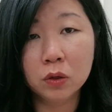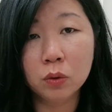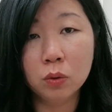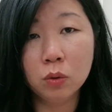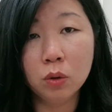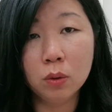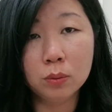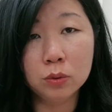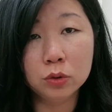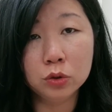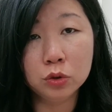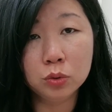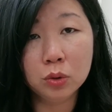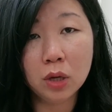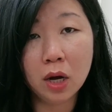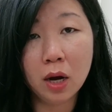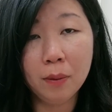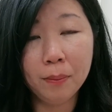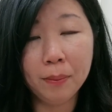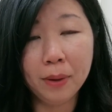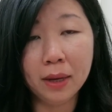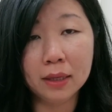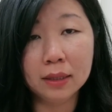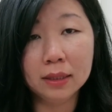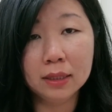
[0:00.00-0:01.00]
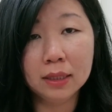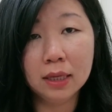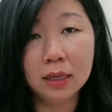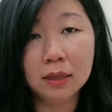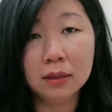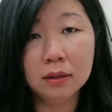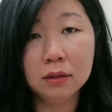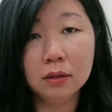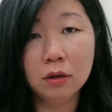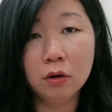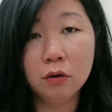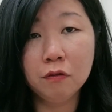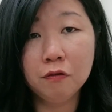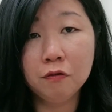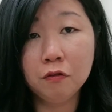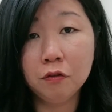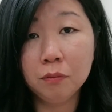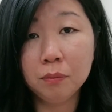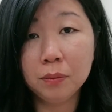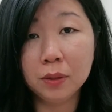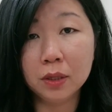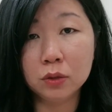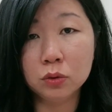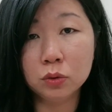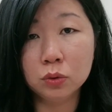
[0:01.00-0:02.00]
我们需要每天都分
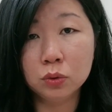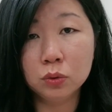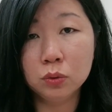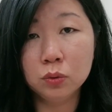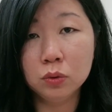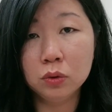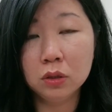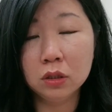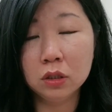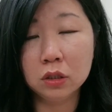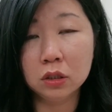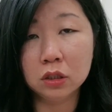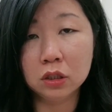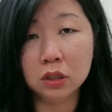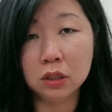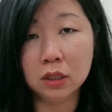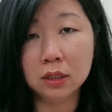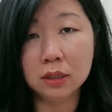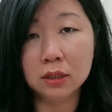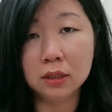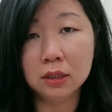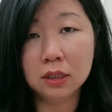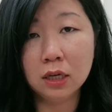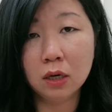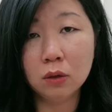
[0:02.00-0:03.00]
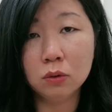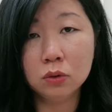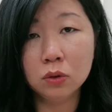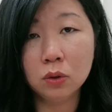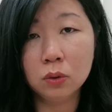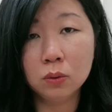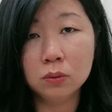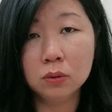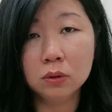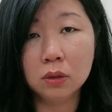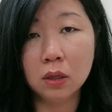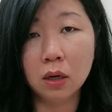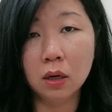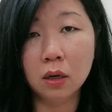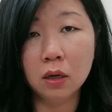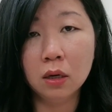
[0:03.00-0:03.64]
别出和神交通的